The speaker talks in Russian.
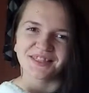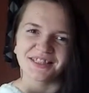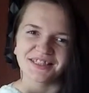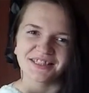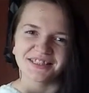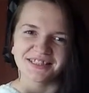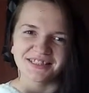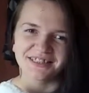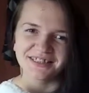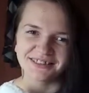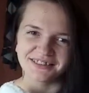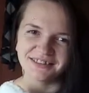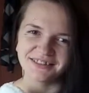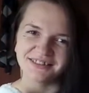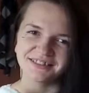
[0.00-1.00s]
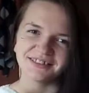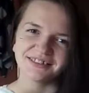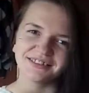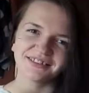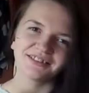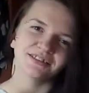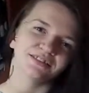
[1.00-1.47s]
в плане э,
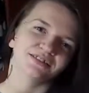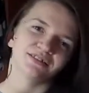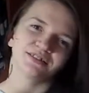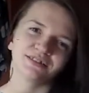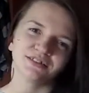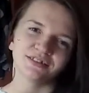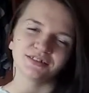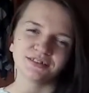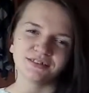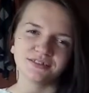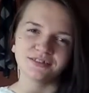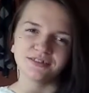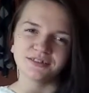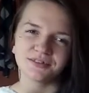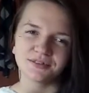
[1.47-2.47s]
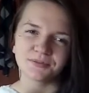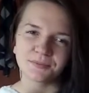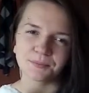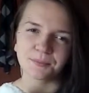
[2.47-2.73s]
вот, обучения,